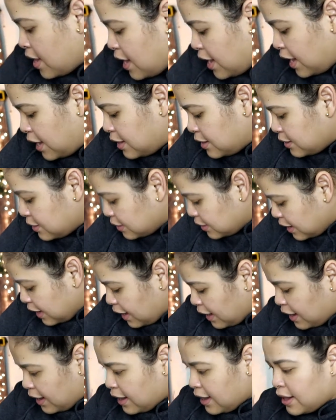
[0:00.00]

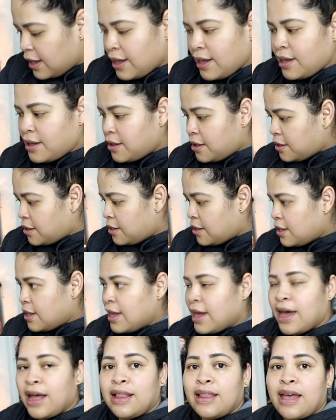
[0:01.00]
Este...
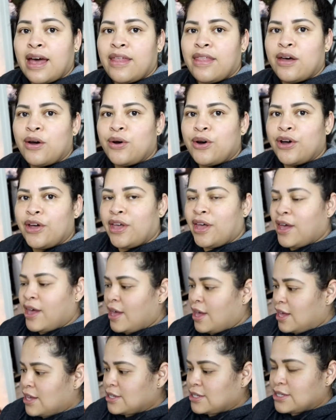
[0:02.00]
El día de hoy
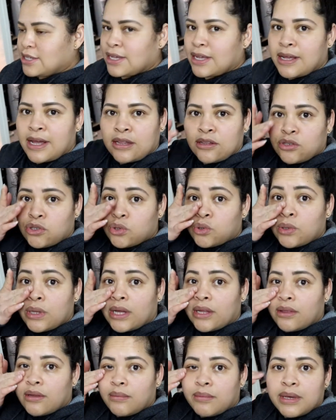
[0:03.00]
es... Ando
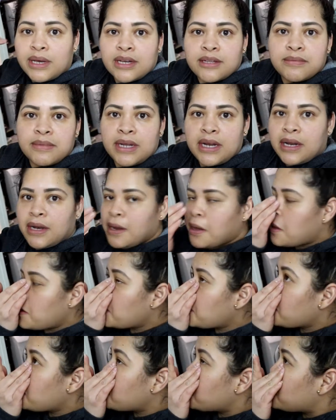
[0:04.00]
sudando, amigas, miren
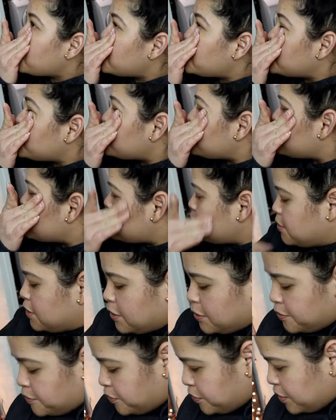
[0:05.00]
Ay, Dios mío